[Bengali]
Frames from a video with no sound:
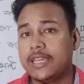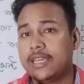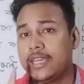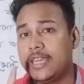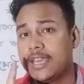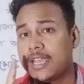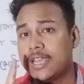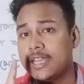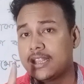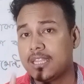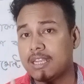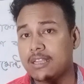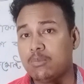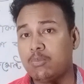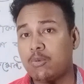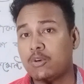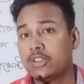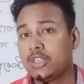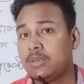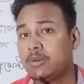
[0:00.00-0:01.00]
এক্ষেত্রে কিন্তু
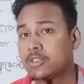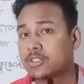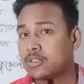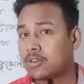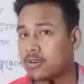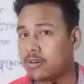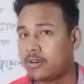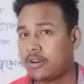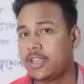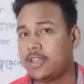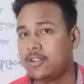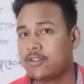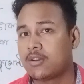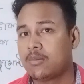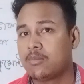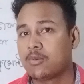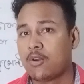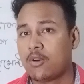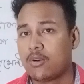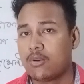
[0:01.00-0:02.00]
প্রতি বছর হয় এরকম
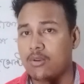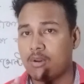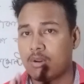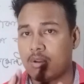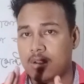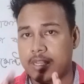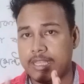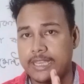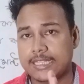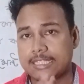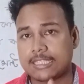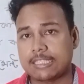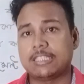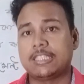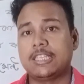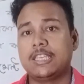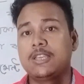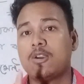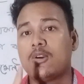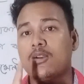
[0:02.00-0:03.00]
গণ্ডগোল ঠিক আছে
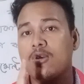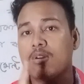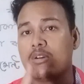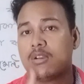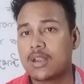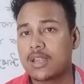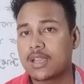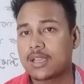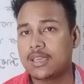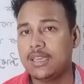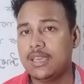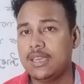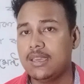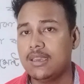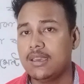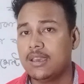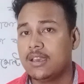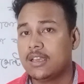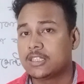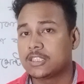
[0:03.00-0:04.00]
সেই গণ্ডগোলটা কি
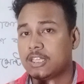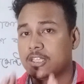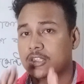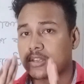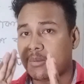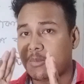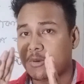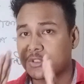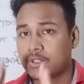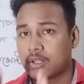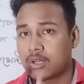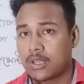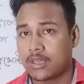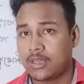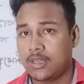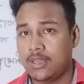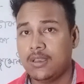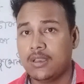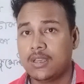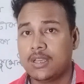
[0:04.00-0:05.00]
সেই সমস্যাটা
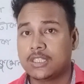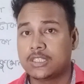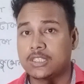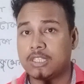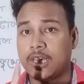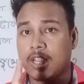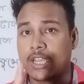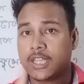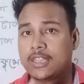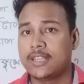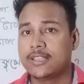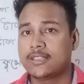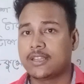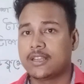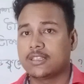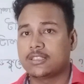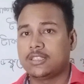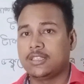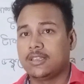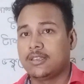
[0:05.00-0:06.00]
কি সেক্ষেত্রে
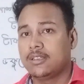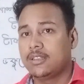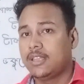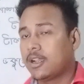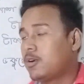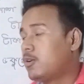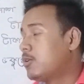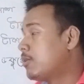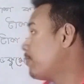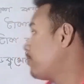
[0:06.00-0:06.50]
জানাচ্ছি দেখো